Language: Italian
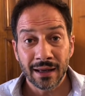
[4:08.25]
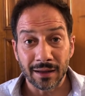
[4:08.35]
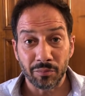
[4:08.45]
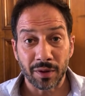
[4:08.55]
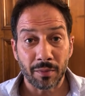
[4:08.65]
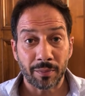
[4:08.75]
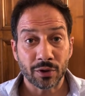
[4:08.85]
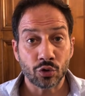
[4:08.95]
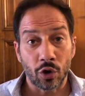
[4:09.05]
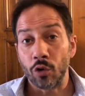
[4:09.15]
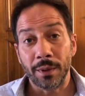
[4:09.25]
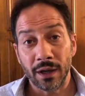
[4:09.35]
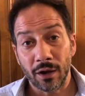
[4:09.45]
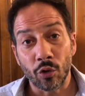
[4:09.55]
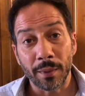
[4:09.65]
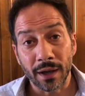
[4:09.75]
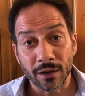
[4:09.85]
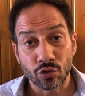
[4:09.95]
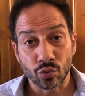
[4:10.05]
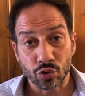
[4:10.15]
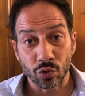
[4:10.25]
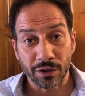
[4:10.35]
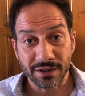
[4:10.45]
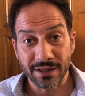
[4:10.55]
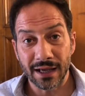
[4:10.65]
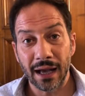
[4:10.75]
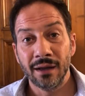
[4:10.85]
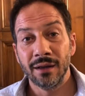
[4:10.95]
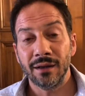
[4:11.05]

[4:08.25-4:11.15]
in prima persona come, come è giusto che sia.